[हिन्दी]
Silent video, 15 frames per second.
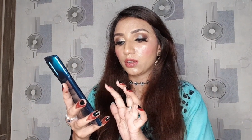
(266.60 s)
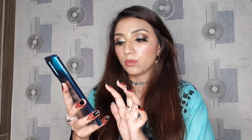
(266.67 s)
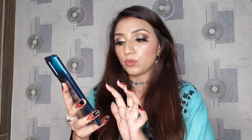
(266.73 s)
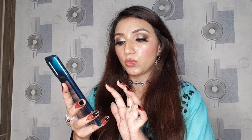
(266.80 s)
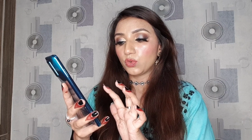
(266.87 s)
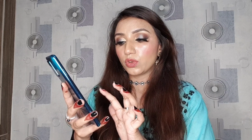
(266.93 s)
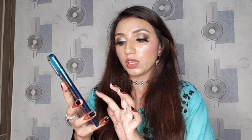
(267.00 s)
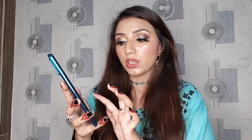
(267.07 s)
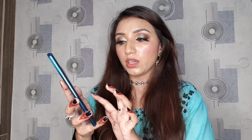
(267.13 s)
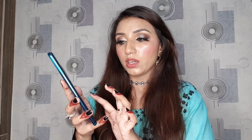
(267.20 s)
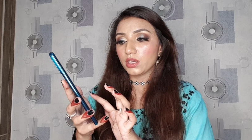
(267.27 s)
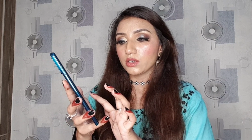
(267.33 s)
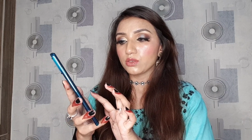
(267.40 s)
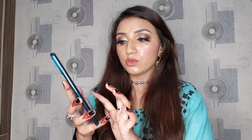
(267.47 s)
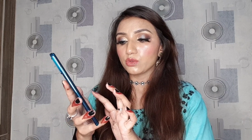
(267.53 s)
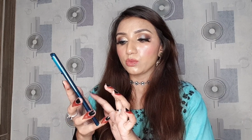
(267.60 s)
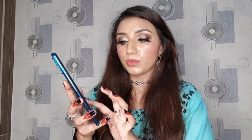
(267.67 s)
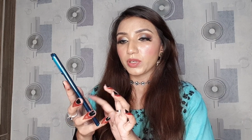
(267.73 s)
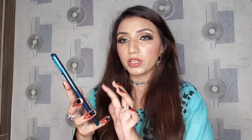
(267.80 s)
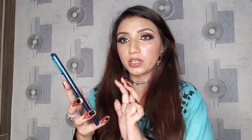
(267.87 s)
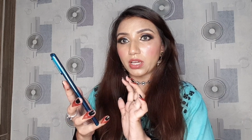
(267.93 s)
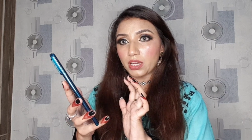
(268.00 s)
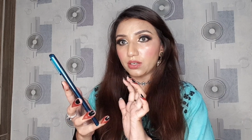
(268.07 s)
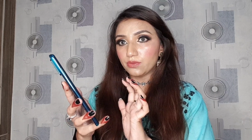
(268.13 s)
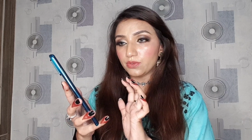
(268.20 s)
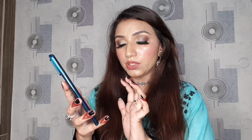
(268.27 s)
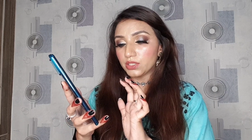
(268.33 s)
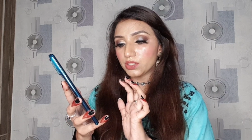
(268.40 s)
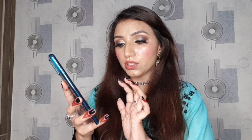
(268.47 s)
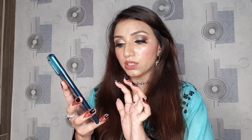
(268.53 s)
बुके है सुपर नाइट
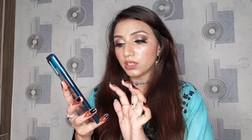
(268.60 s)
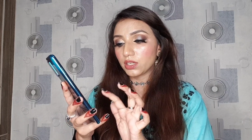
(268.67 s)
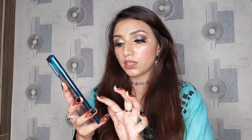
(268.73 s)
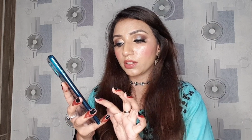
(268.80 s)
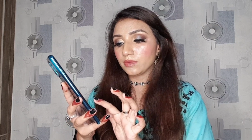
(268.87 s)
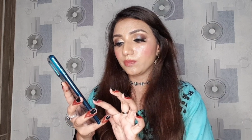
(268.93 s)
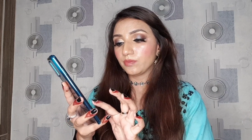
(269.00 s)
फीचर है